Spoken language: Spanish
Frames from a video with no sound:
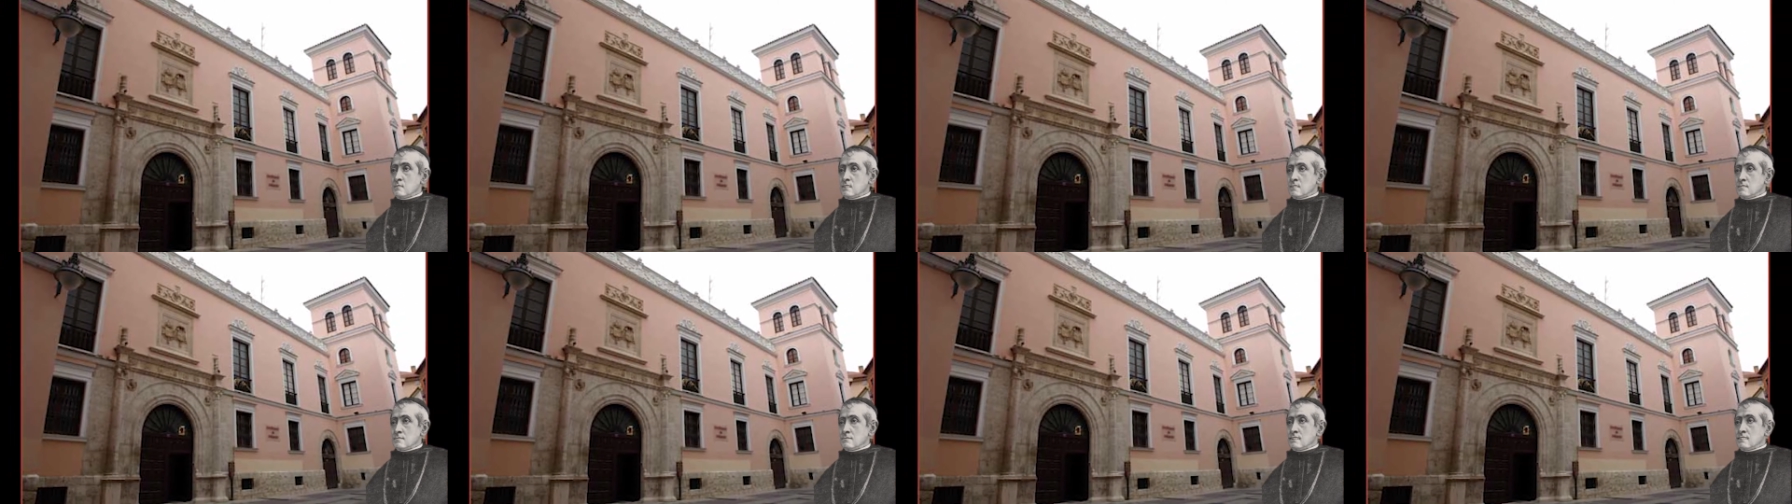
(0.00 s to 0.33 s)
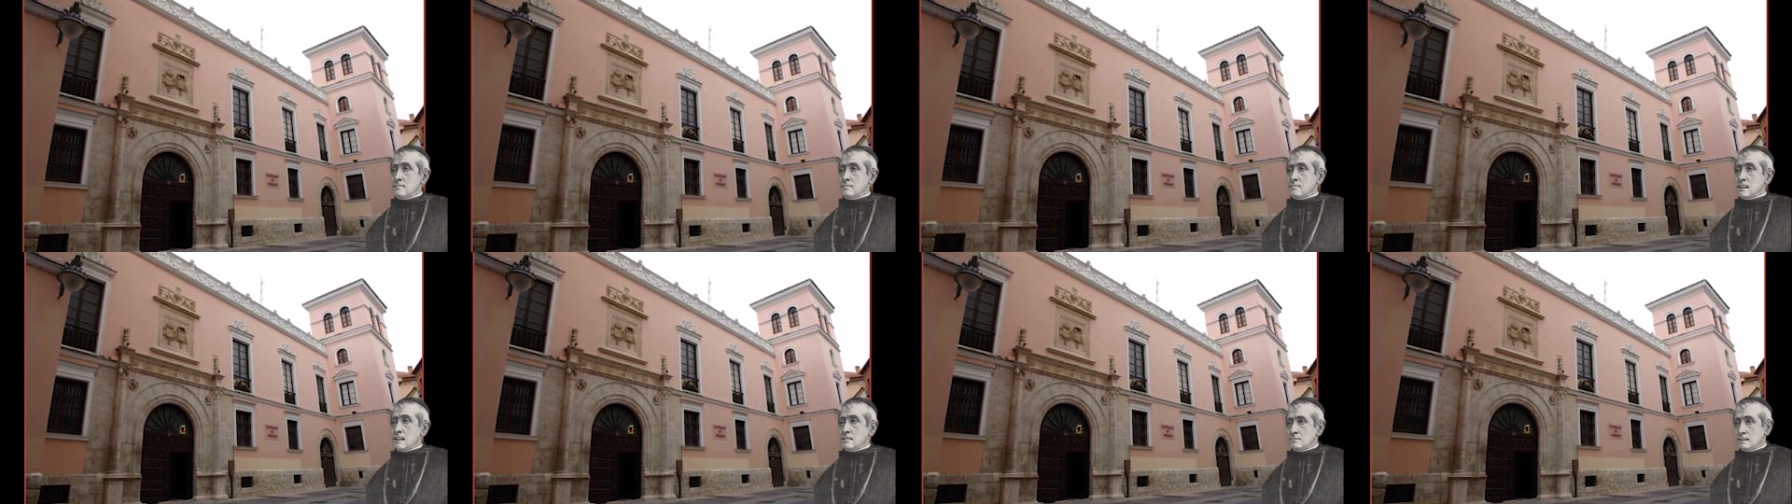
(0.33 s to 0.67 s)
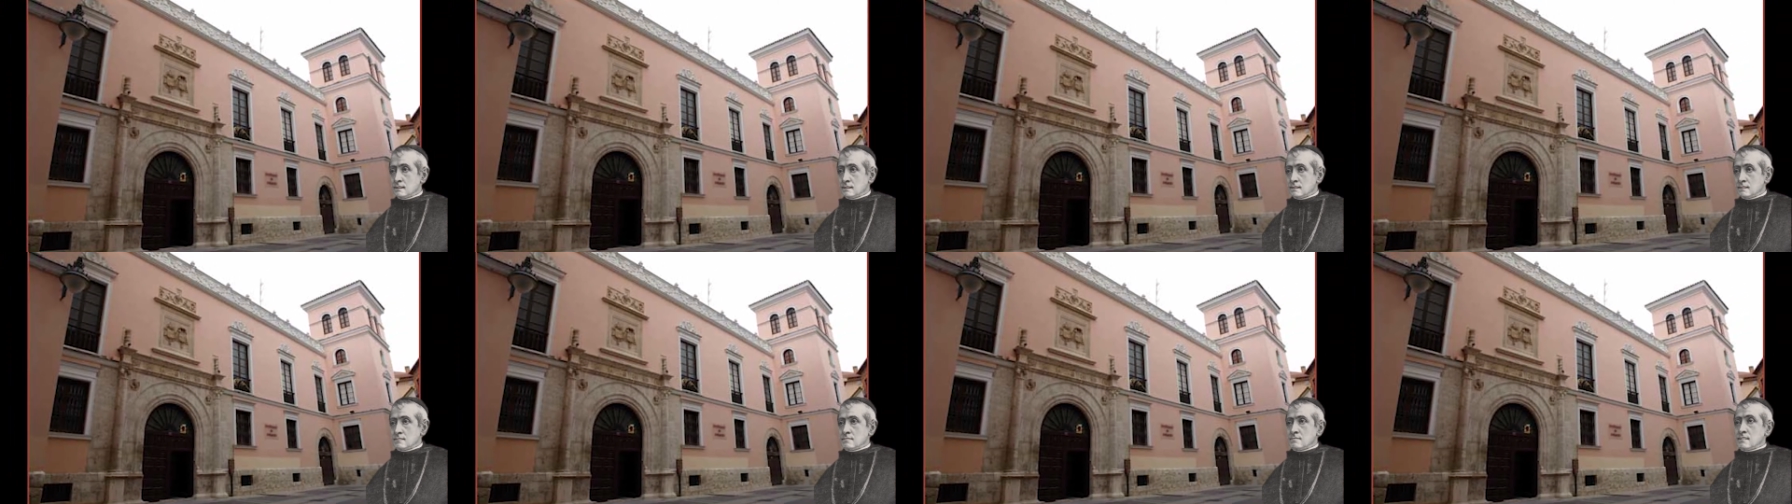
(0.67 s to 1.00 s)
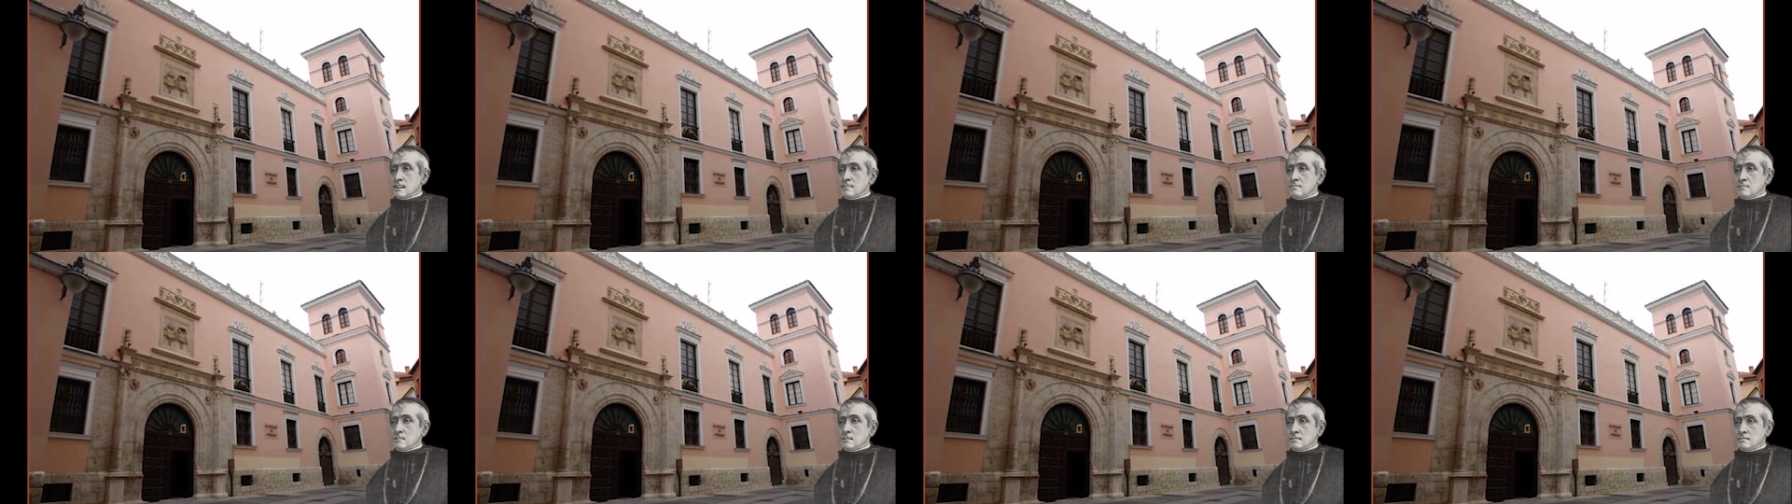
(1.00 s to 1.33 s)
nombrado
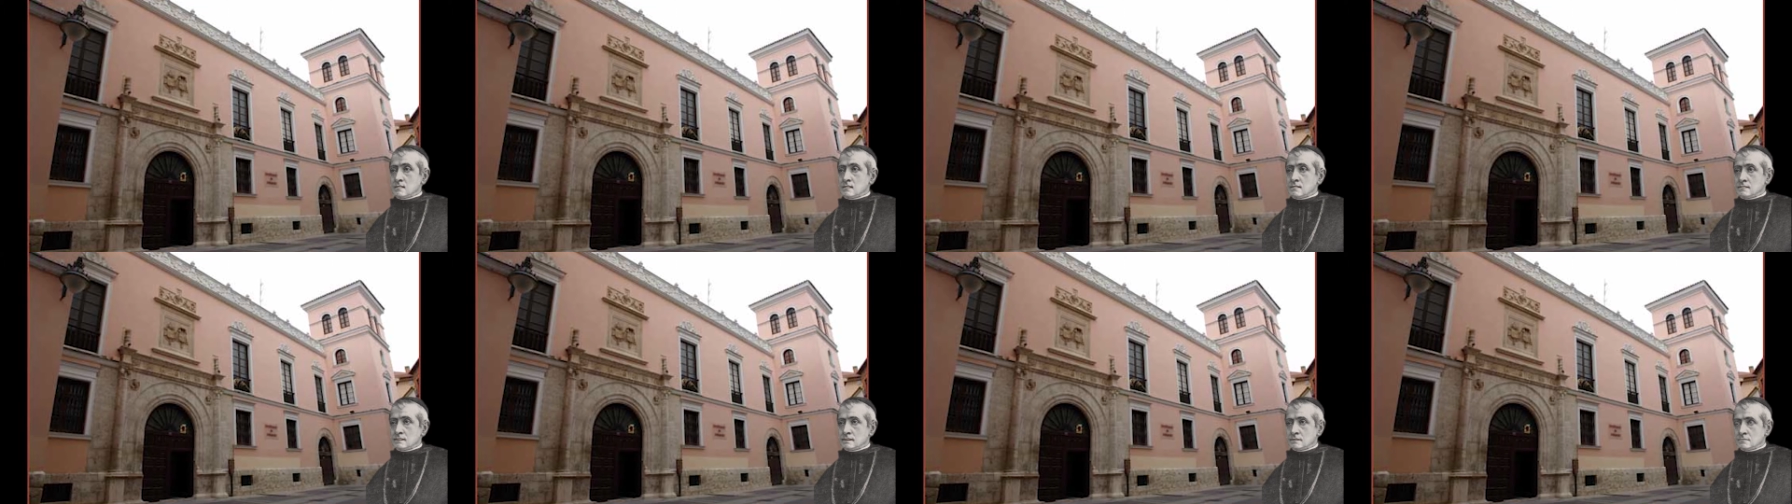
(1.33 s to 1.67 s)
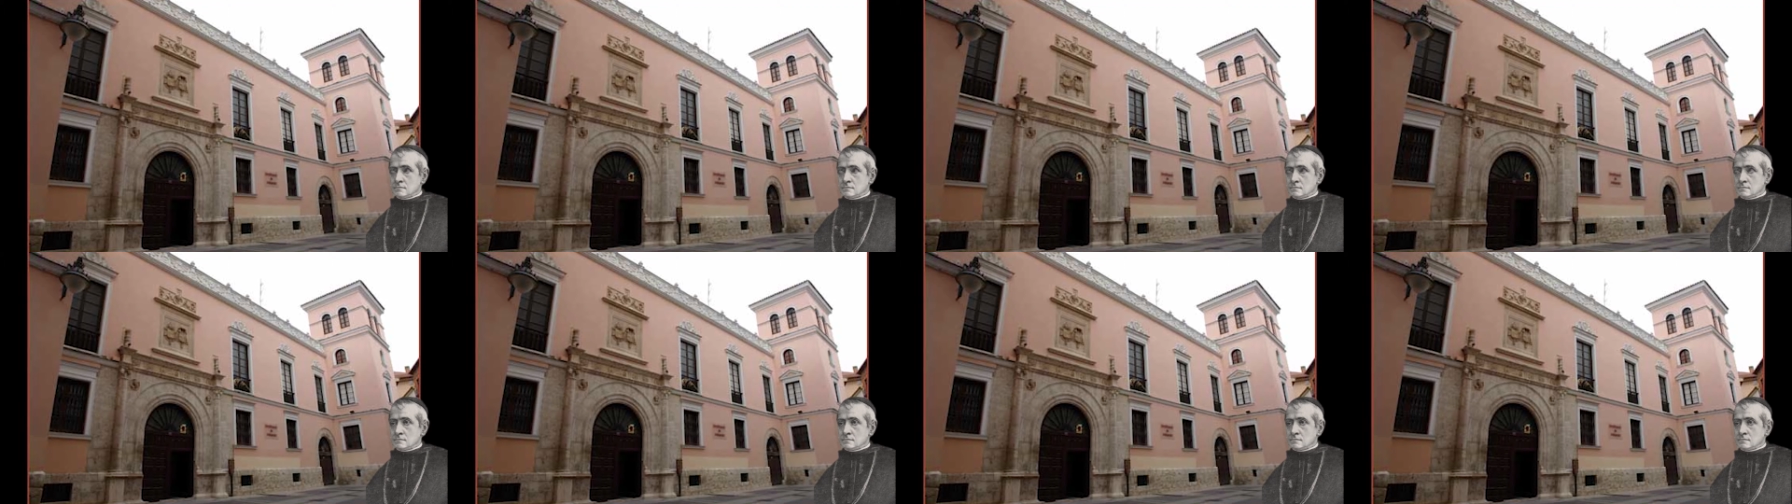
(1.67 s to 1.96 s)
arzobispo de Valladolid